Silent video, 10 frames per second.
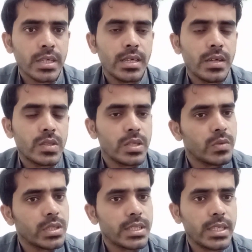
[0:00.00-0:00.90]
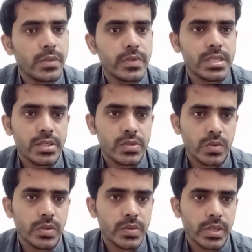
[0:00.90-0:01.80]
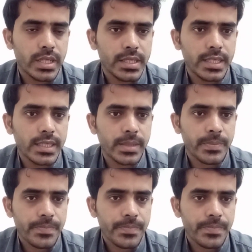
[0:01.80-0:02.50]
कि तीनों के तीनों वीज़े इशू हो चुके हैं ठीक है